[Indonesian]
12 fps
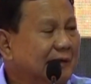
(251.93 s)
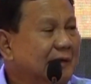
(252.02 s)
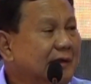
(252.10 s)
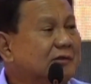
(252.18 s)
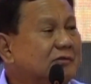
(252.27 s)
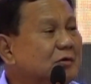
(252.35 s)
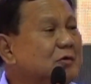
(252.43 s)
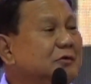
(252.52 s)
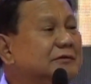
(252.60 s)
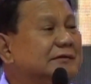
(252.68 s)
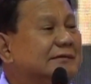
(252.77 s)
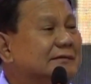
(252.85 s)
itu
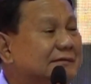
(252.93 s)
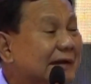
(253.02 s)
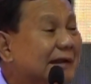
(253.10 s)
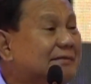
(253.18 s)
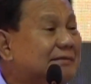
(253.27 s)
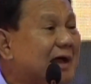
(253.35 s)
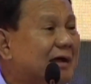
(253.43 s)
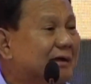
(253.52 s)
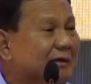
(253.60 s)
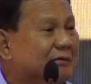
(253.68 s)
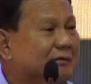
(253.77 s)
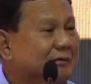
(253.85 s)
cerita
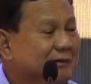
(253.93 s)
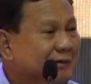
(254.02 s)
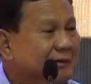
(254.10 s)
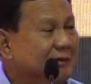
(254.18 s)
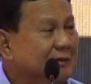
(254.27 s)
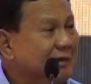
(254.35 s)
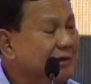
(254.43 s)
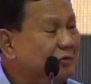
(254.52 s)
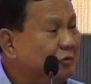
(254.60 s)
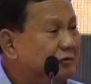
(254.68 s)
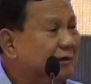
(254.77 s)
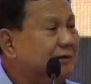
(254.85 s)

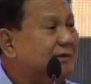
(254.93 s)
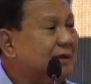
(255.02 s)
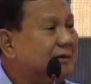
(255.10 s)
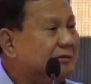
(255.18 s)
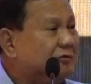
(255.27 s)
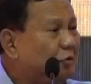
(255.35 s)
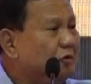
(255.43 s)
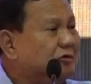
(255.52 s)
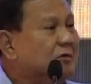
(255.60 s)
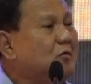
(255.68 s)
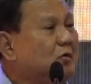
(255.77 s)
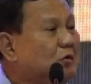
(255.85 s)
itu cerita diturun turun
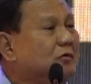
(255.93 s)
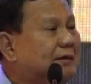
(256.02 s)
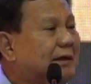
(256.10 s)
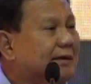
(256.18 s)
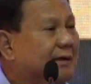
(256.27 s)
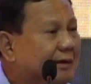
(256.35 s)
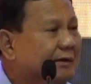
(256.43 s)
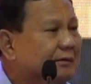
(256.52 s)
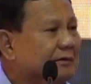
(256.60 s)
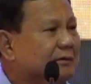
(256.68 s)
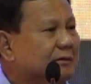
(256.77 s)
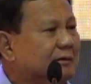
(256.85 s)
temurun saya dengar
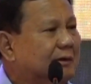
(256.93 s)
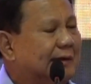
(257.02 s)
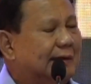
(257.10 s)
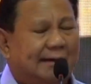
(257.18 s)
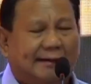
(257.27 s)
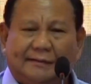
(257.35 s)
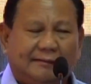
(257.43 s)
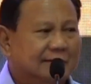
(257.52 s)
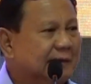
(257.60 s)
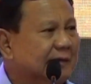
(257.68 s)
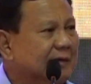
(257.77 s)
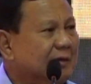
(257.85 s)
itu aduh
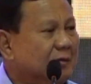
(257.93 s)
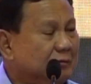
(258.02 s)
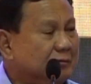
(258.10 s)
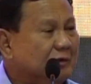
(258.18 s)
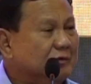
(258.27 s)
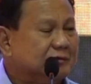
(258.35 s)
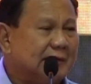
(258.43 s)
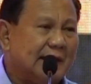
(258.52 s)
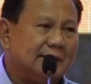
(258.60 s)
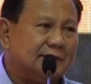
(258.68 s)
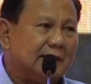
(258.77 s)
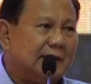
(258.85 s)
suatu
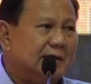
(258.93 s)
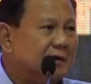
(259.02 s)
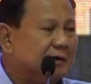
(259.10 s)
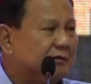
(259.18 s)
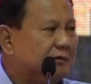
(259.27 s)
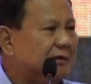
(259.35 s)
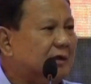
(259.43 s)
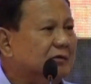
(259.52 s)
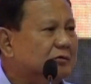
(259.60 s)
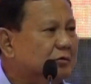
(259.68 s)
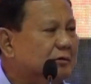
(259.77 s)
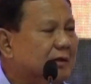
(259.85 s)
saat saya dengar cerita
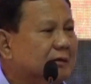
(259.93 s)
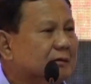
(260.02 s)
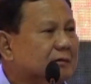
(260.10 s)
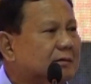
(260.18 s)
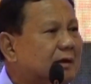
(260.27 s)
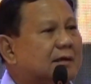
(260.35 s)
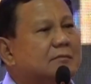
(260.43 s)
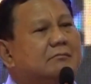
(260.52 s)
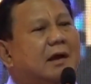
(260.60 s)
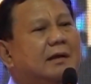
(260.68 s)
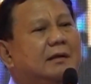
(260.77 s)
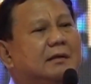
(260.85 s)
itu dan saya
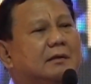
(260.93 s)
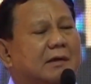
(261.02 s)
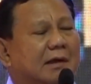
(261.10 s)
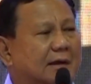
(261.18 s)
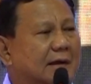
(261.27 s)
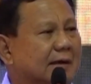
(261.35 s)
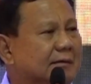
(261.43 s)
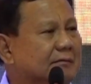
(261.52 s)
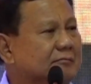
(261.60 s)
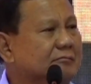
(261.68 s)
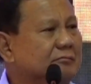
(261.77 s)
kembali ke Magelang